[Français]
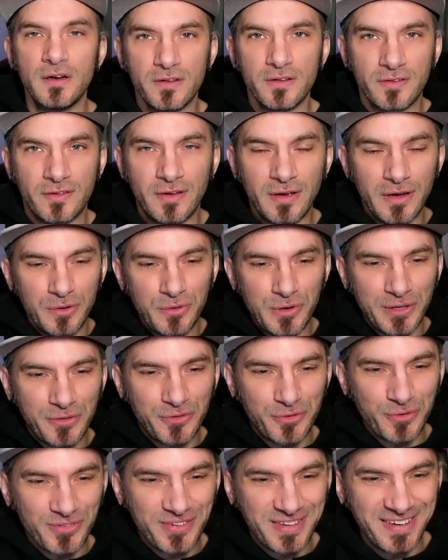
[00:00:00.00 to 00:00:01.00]
Salut à
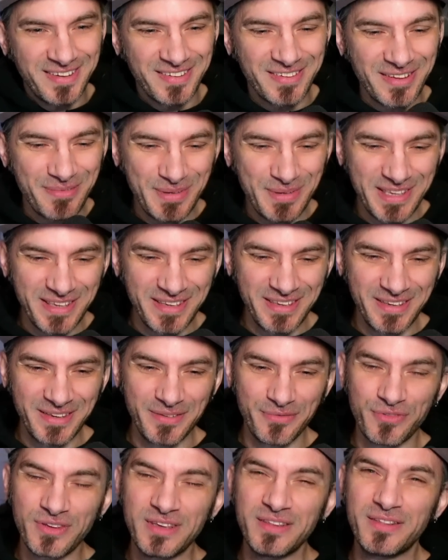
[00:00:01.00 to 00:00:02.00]
tous les amis,
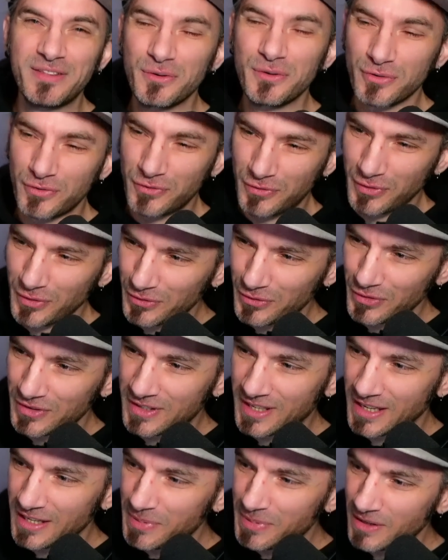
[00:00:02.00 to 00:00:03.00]
vidéo sur
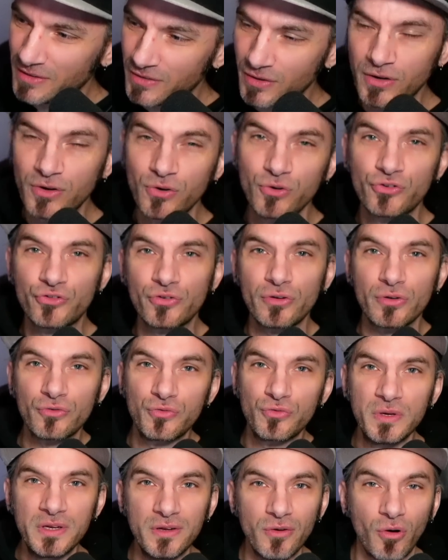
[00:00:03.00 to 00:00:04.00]
Dokkan Battle.
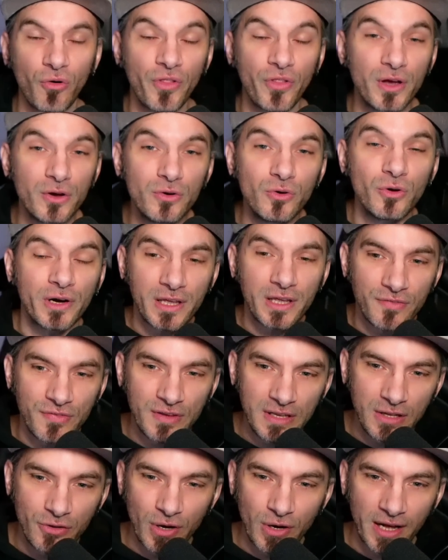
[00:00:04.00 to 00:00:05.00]
Aujourd'hui, on a eu le
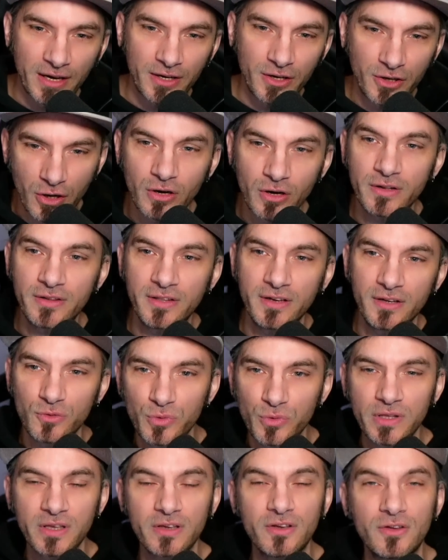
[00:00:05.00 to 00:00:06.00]
reveal de la Golden
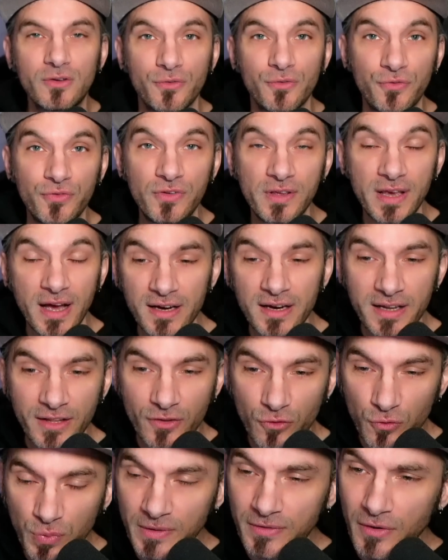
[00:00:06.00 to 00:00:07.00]
Week via les
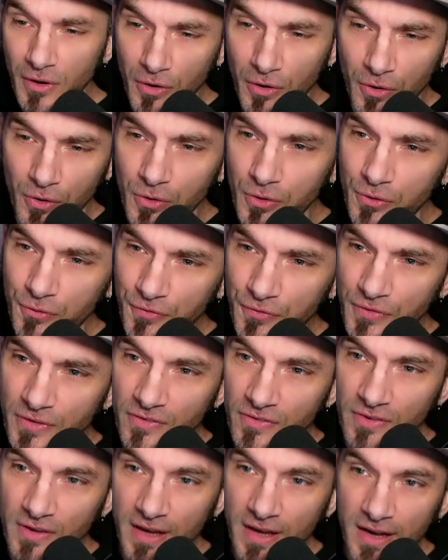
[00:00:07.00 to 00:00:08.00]
Twitter
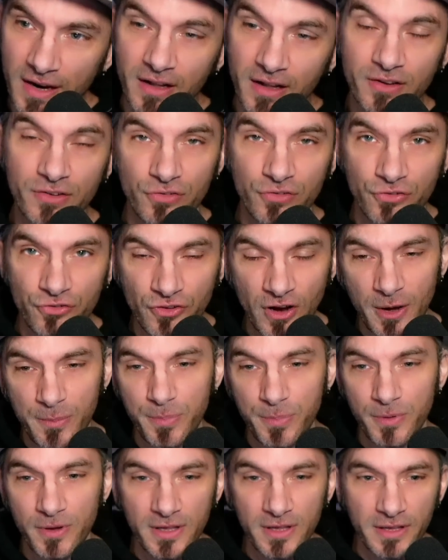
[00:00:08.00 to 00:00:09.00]
officiels Jap
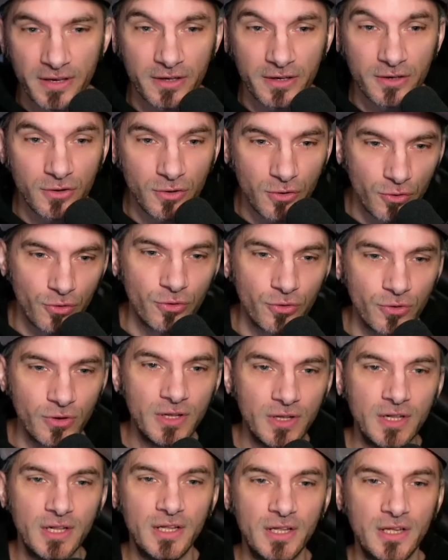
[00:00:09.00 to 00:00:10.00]
et Glo,
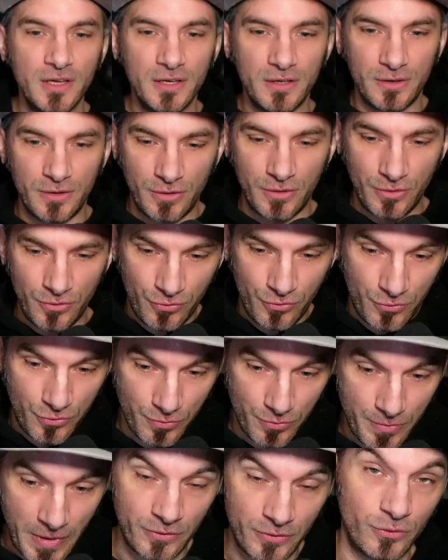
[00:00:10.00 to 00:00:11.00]
euh, du
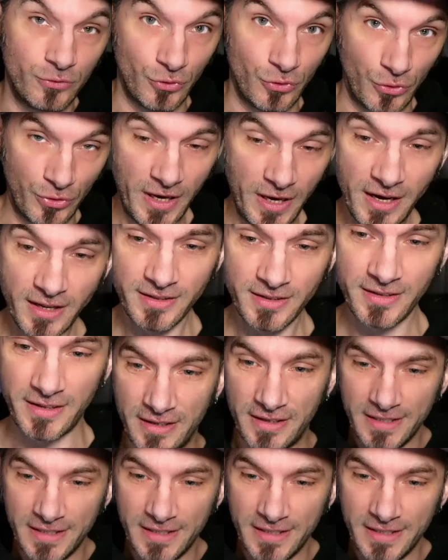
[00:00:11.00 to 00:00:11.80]
coup bah, de Dokkan.